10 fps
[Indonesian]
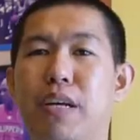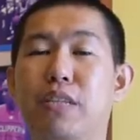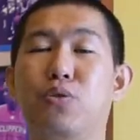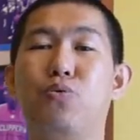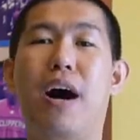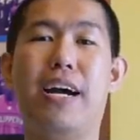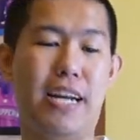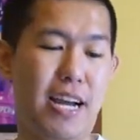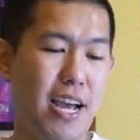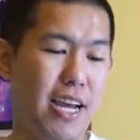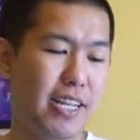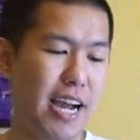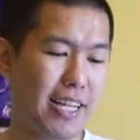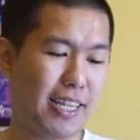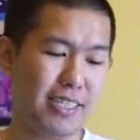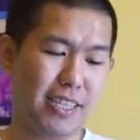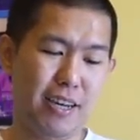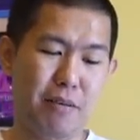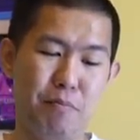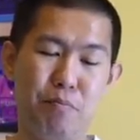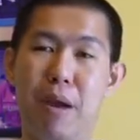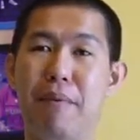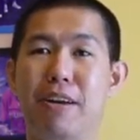suara di atasnya Bam